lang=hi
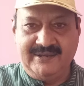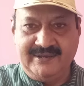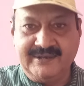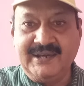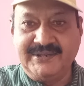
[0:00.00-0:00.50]

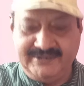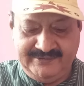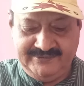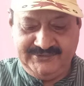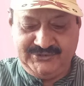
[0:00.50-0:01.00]
है गरी
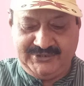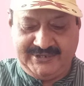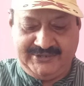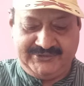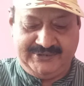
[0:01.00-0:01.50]
जिसे
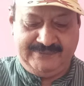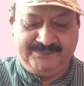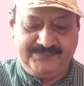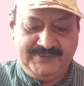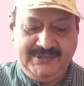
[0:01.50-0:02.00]
कहते हैं
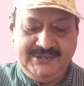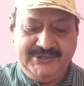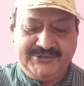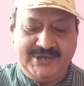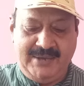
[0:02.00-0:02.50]

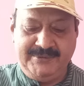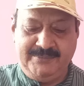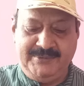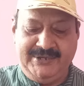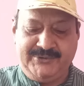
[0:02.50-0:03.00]
इसका भी
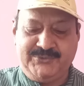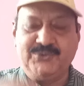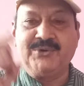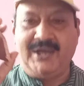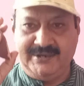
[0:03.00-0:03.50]
हमने एक
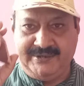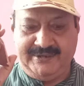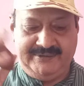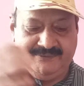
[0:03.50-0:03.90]
टुकड़ा लिया